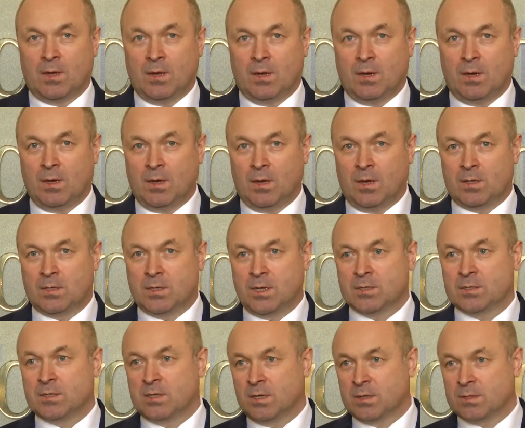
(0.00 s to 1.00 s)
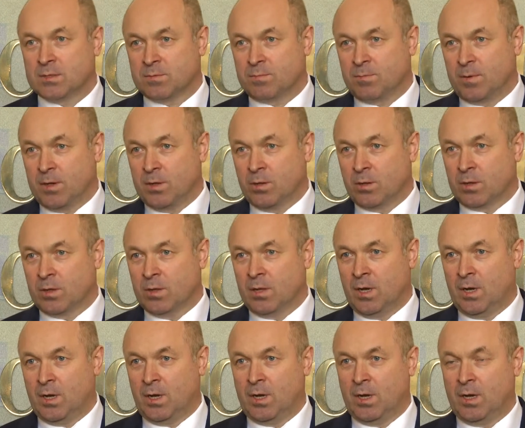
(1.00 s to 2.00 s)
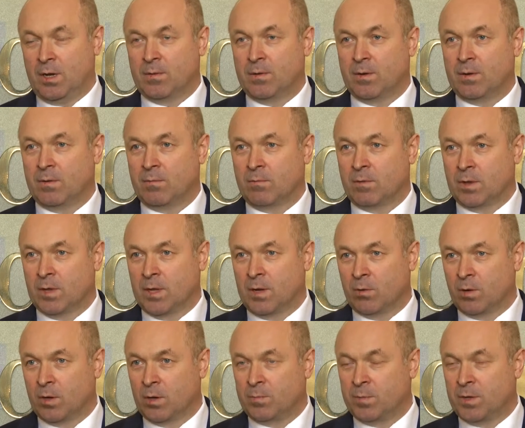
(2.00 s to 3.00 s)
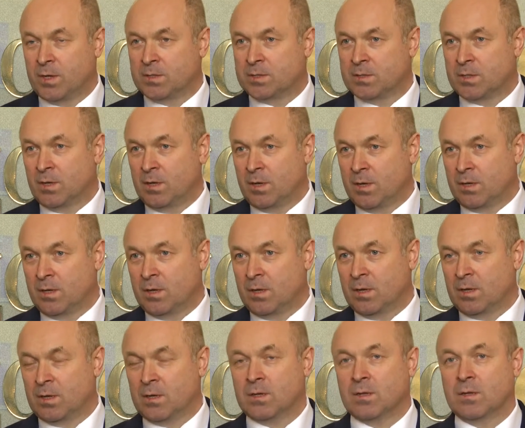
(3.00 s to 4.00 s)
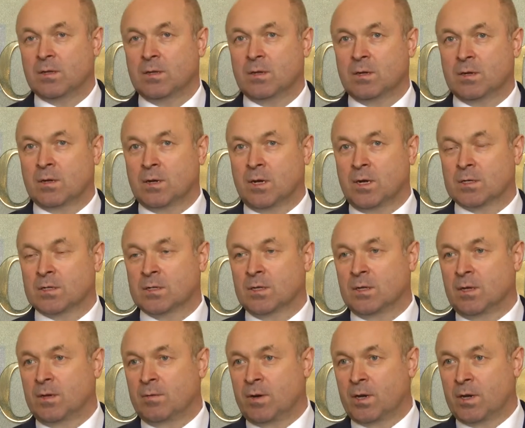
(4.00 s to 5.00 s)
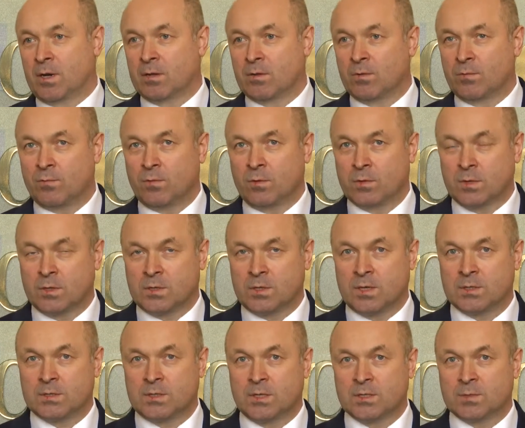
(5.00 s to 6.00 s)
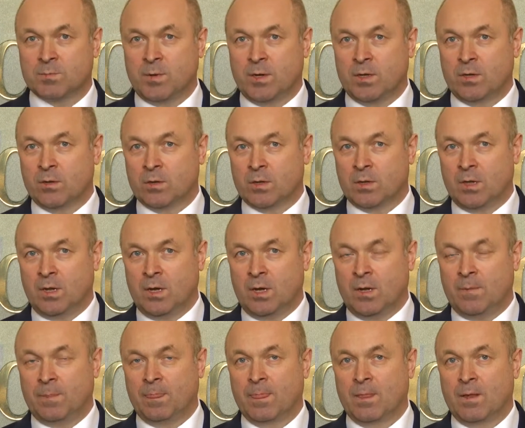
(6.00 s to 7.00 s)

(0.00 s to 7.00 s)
Э, часть часть средств пойдет на волновое переселение граждан аварийного фонда, часть средств пойдет на